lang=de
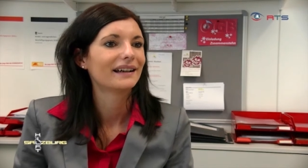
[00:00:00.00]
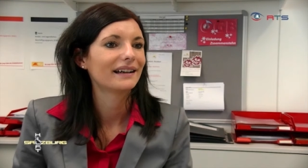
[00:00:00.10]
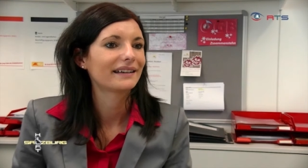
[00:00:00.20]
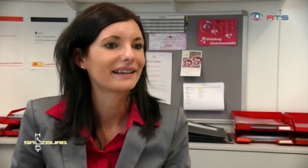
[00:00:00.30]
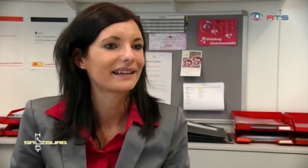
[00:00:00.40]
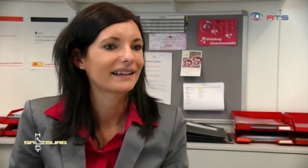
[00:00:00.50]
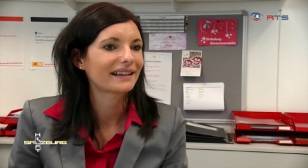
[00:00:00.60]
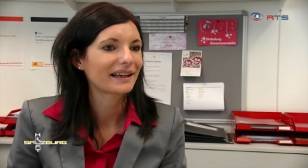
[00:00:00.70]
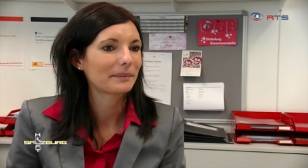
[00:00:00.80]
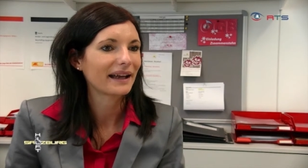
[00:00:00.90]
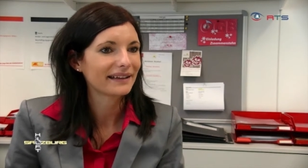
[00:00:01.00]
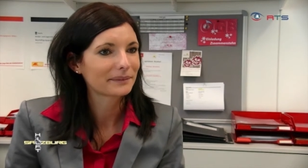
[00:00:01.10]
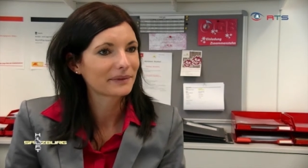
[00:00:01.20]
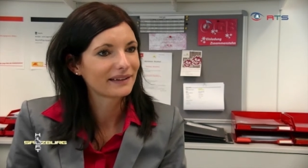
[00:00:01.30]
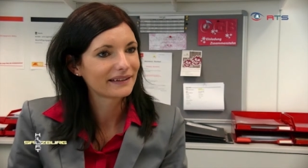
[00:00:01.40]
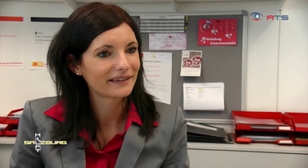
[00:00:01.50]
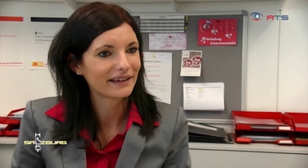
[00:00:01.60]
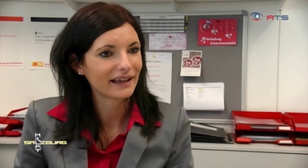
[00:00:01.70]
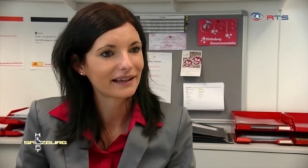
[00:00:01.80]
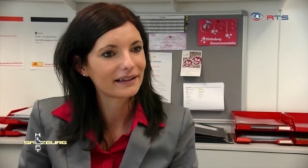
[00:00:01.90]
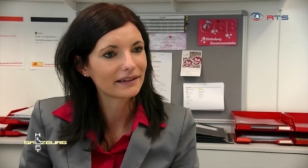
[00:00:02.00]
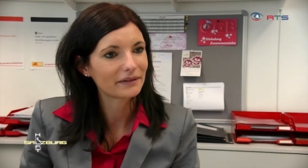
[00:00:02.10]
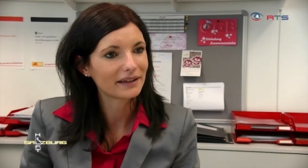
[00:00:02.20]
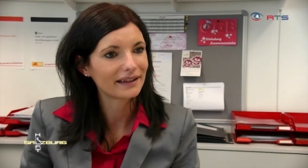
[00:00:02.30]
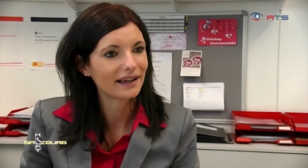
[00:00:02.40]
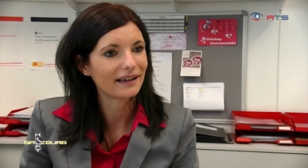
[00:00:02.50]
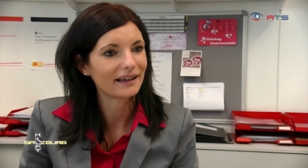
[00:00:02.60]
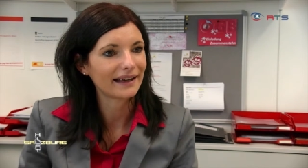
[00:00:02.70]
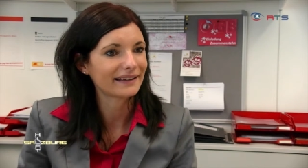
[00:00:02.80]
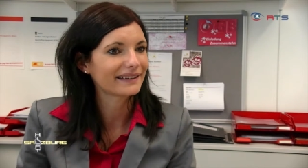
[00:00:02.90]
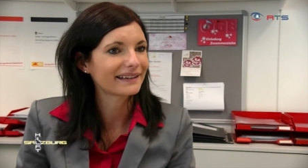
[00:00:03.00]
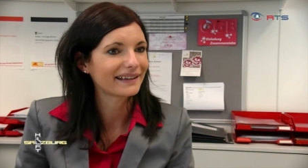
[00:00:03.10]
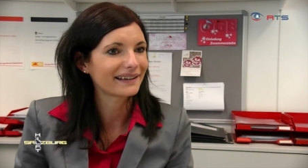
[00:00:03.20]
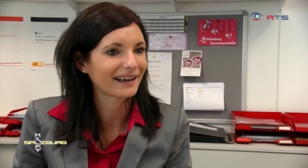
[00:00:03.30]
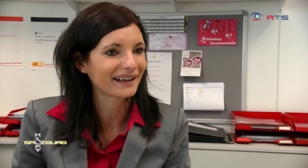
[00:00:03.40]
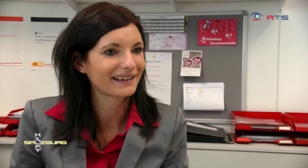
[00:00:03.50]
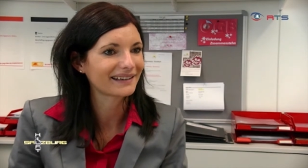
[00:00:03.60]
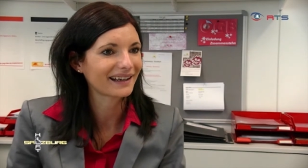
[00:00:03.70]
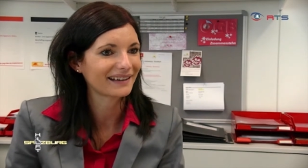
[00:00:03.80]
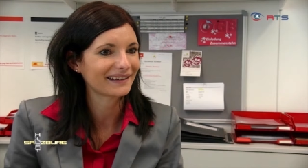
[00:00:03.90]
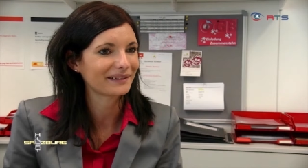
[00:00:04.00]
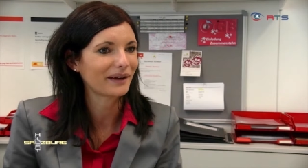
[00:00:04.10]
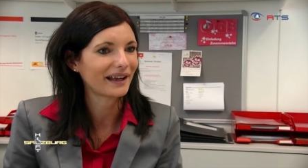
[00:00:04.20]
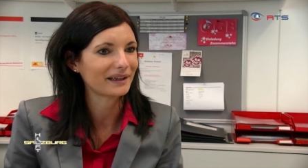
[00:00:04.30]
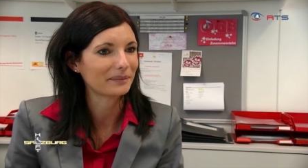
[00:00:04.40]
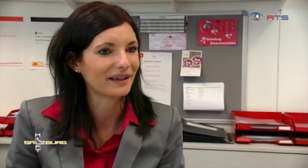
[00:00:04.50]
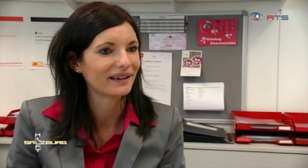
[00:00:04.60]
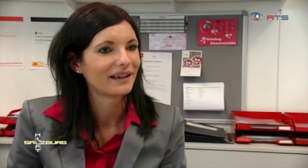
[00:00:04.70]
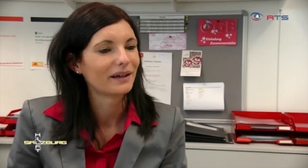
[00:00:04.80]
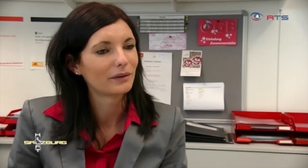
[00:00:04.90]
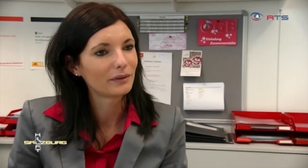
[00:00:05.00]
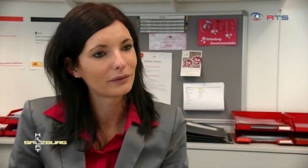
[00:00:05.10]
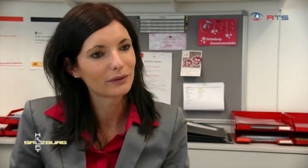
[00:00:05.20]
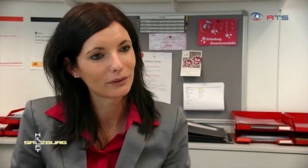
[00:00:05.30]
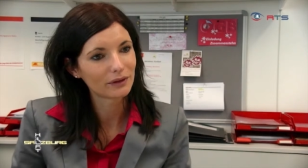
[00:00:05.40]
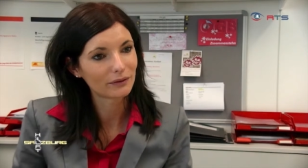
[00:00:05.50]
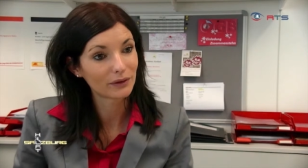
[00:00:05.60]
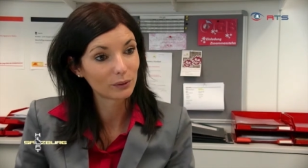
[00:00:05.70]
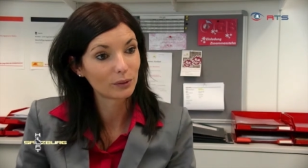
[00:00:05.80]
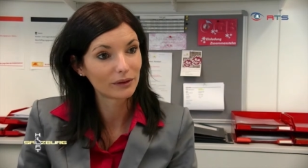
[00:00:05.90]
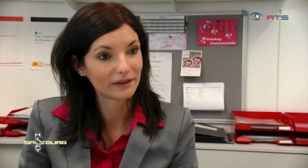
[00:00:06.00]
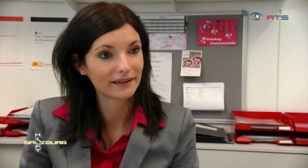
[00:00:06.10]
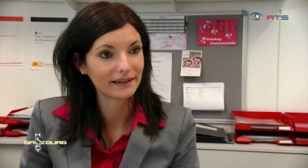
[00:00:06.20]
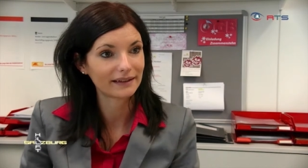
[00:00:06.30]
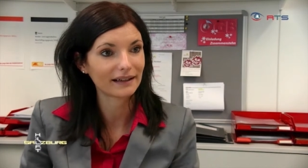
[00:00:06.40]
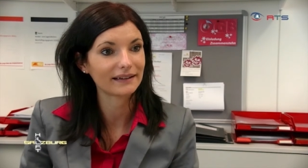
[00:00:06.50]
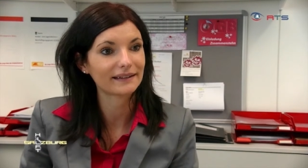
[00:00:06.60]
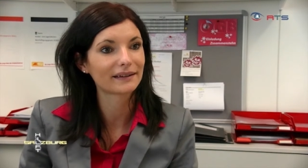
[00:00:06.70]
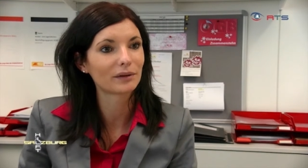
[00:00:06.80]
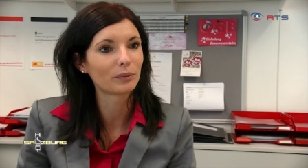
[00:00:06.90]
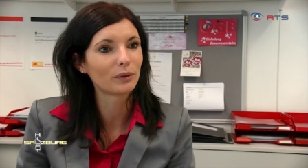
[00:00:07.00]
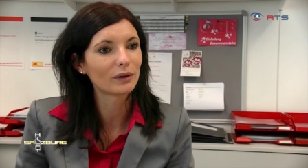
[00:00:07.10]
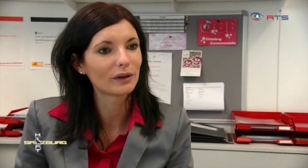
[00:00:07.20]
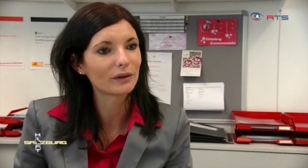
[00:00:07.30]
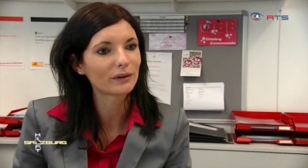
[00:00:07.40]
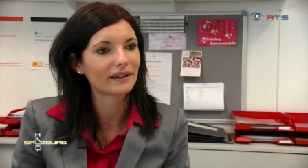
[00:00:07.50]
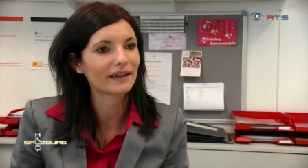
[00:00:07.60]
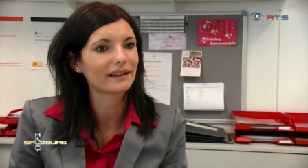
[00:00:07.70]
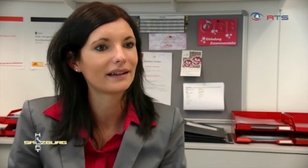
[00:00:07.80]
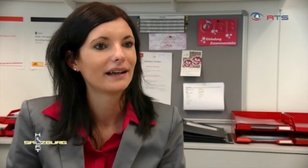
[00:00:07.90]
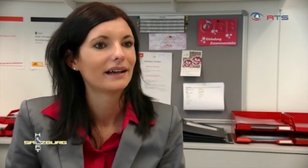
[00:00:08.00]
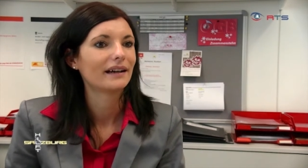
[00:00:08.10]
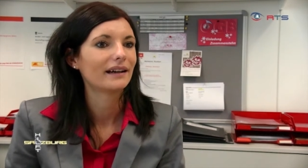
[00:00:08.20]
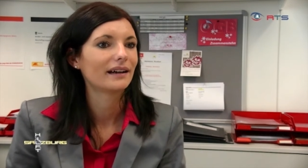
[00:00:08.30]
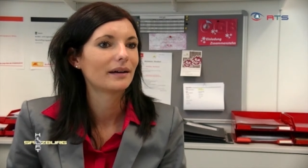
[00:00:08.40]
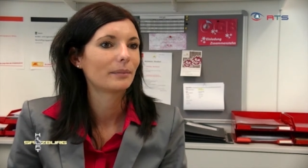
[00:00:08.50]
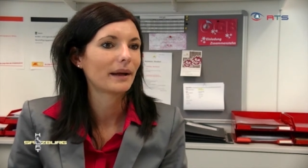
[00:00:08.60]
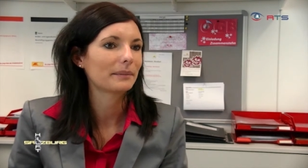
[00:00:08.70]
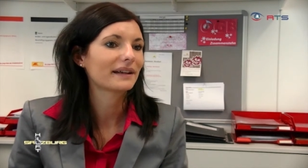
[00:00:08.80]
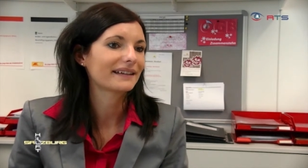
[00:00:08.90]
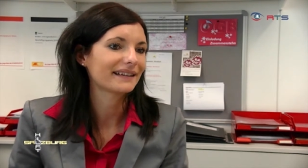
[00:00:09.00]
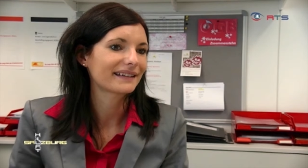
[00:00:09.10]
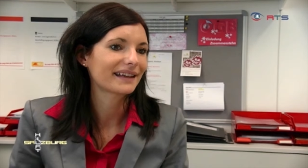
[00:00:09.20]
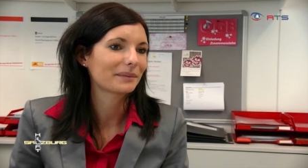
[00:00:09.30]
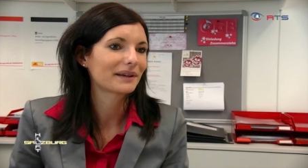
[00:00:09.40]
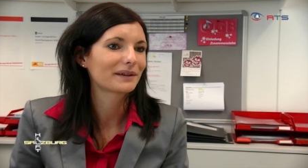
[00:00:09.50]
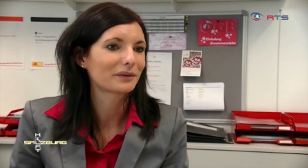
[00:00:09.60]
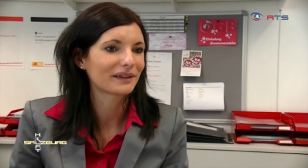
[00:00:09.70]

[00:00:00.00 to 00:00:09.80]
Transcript: äh, denn gemeinsam sind sie stärker, als wenn Einzelne ihre Interessen wahrnehmen. Und wir vers versuchen, diese Interessen zu bündeln und dann äh, beim Gesetzgeber zu